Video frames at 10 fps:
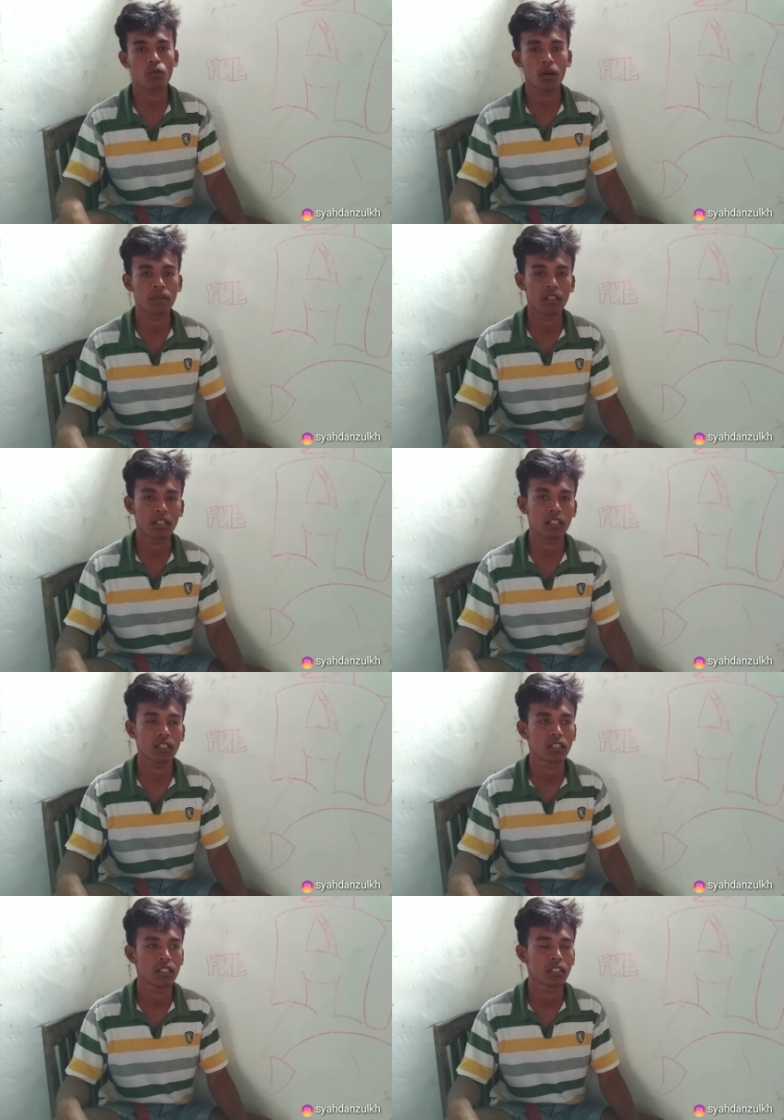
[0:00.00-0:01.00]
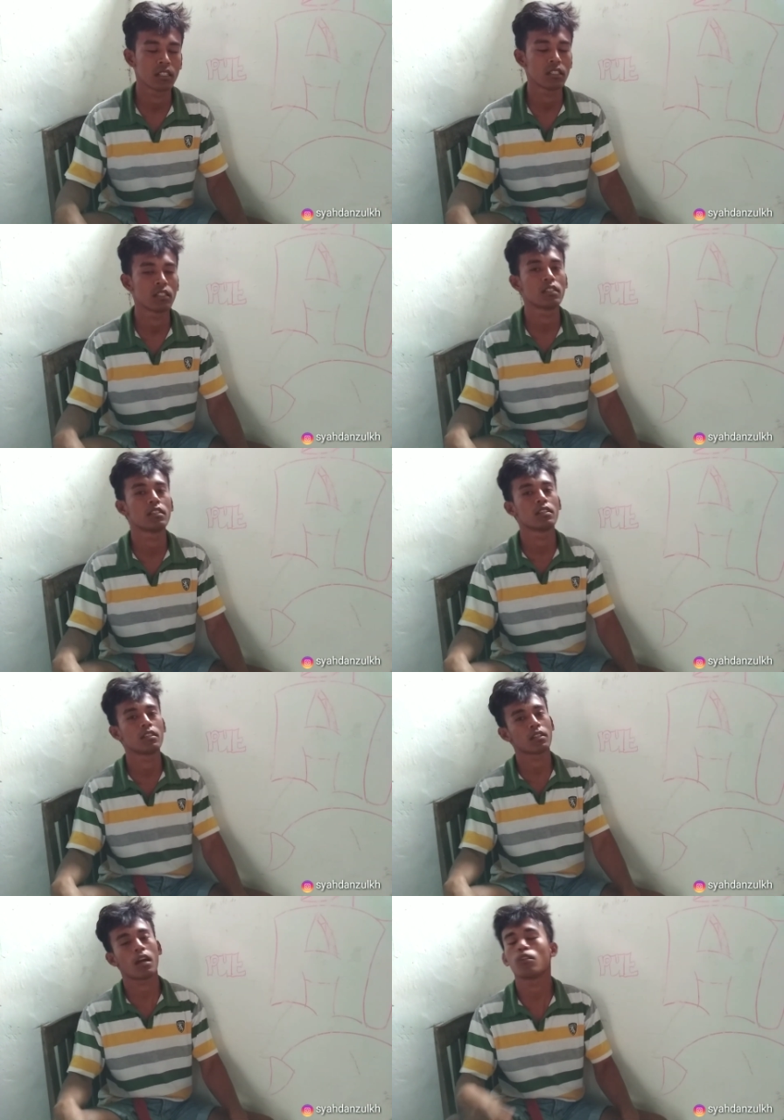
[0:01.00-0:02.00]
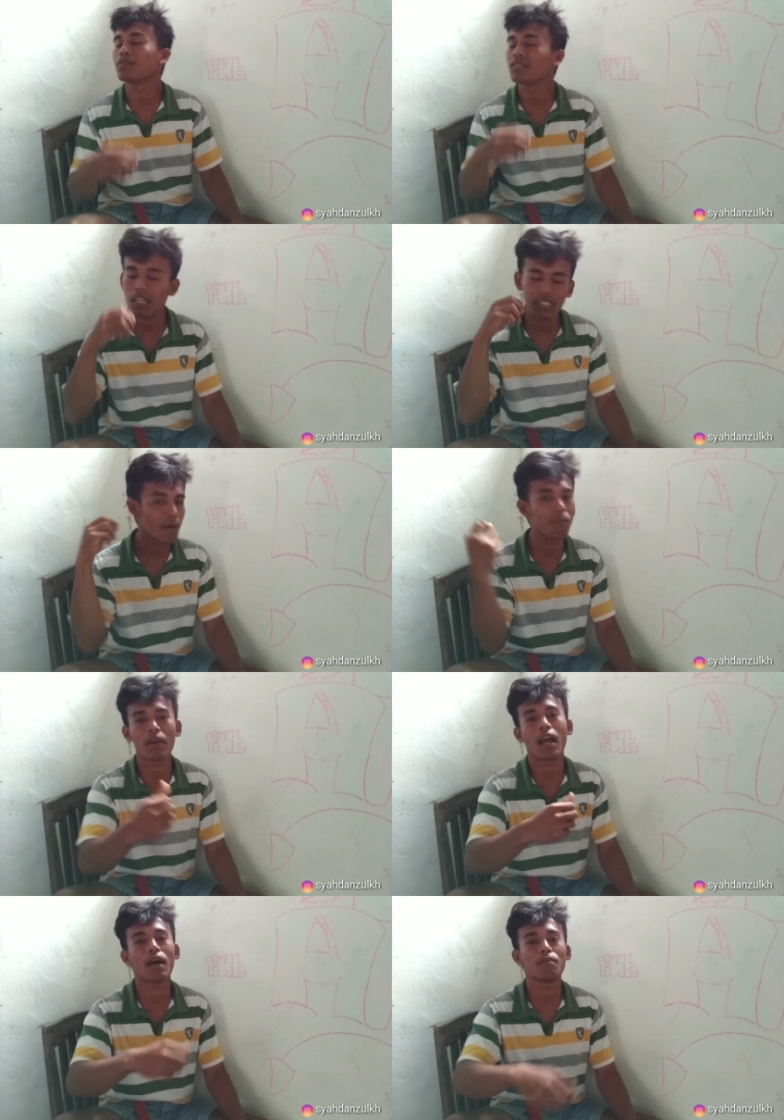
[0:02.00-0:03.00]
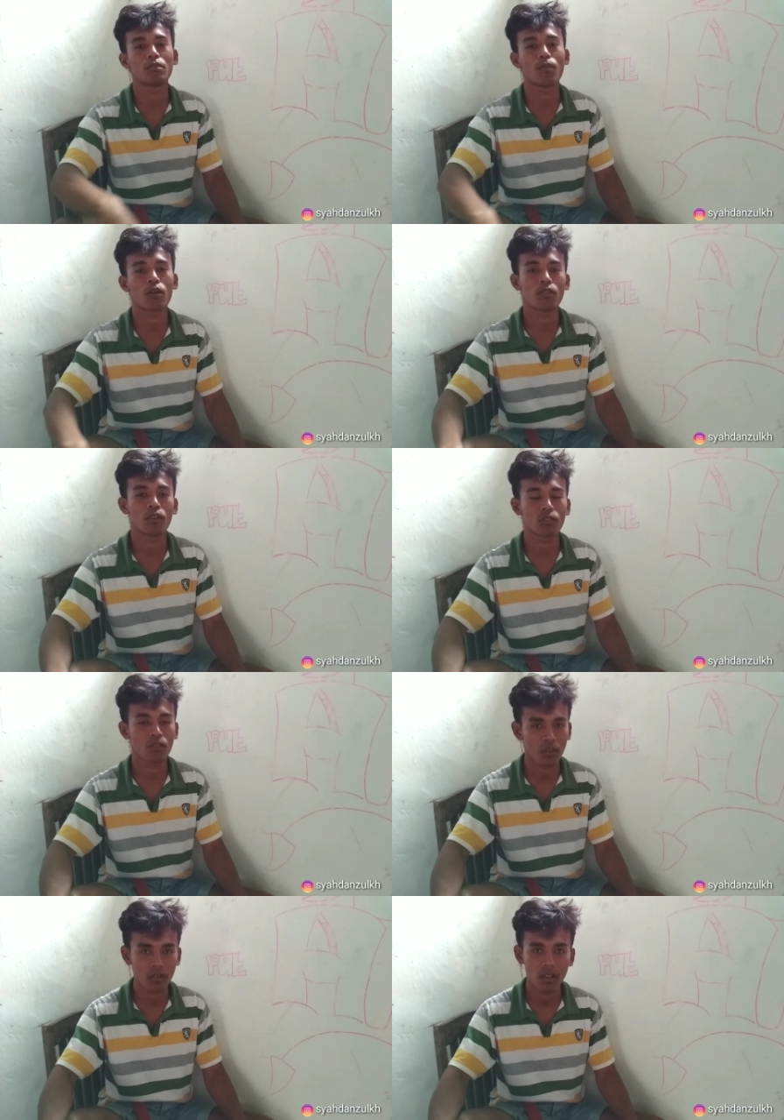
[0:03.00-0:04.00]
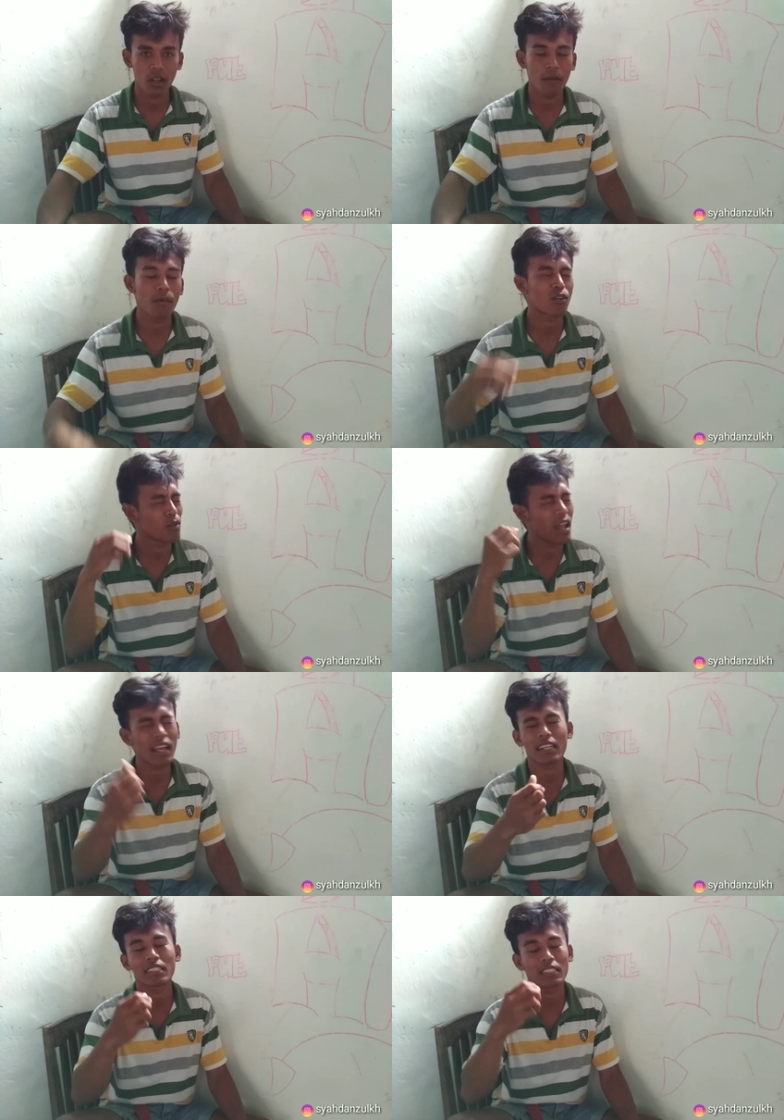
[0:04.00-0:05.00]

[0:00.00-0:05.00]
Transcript: dua menit kalau bisa sampai habis baru nonton eh, baru like